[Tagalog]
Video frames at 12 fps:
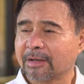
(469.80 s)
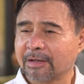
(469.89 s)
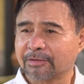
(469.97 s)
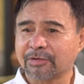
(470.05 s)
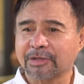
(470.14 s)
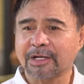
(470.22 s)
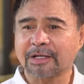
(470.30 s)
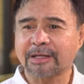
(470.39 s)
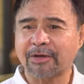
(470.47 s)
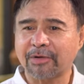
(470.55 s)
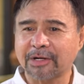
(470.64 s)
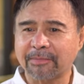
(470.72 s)
Itong
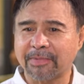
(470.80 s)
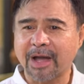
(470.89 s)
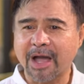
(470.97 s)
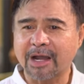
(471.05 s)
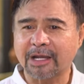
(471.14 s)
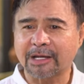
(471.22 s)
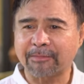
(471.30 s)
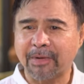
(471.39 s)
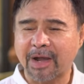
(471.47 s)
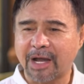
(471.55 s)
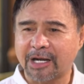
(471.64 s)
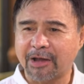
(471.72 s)
tinatawag na bahagi ng
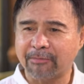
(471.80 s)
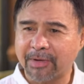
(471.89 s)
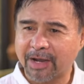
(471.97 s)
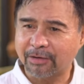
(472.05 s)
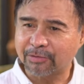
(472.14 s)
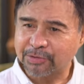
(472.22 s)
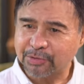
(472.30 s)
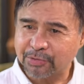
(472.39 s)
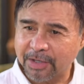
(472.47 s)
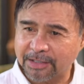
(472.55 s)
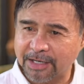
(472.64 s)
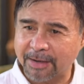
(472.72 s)
pangkaalaang
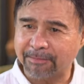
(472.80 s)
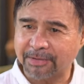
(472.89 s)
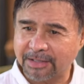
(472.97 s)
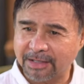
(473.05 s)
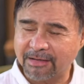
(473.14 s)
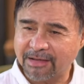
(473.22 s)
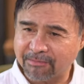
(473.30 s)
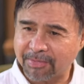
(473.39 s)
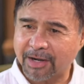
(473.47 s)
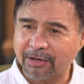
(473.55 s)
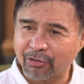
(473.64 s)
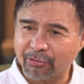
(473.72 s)
pangkalusugan, ang pinili niyang
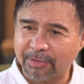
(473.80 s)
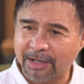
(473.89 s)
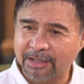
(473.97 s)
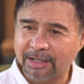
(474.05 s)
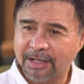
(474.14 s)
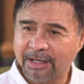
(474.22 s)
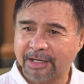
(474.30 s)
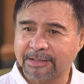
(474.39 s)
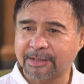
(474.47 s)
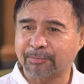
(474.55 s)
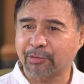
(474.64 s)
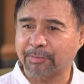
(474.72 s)
pagkalooban ay
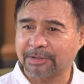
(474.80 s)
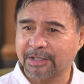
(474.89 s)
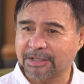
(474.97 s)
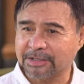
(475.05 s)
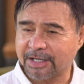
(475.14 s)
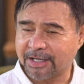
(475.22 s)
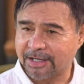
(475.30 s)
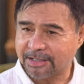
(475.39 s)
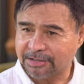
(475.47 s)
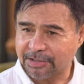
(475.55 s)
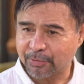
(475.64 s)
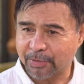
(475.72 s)
si Propetisa
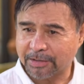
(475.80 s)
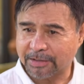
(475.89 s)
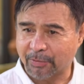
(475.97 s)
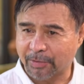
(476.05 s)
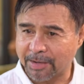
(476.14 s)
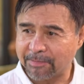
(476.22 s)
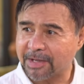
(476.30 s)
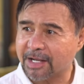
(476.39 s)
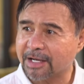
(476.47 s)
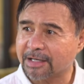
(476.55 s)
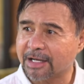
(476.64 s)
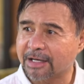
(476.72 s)
Ellen G. White na walang
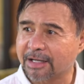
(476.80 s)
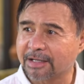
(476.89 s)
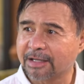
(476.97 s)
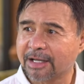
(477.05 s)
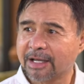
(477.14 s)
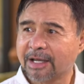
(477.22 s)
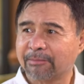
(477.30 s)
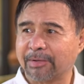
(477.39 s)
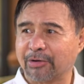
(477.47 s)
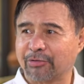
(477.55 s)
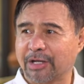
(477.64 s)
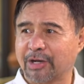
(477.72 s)
pinag-aralan,
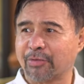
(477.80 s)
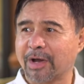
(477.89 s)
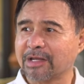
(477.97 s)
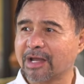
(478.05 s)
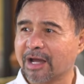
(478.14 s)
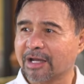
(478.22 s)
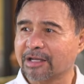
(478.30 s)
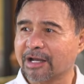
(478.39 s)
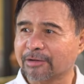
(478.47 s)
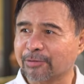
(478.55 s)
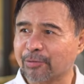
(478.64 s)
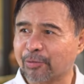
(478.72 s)
pero ginawa niya ang kanyang
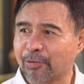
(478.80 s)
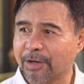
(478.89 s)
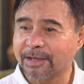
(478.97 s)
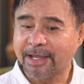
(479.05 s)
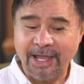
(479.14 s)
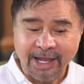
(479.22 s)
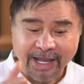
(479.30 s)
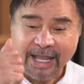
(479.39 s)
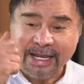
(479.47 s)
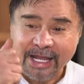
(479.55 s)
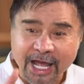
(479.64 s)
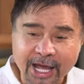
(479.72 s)
katungkulan,
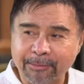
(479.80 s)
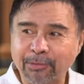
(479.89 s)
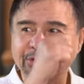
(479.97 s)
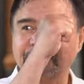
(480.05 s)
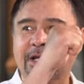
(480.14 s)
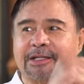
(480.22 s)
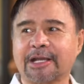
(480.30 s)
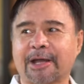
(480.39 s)
kaya nakaabot sa ating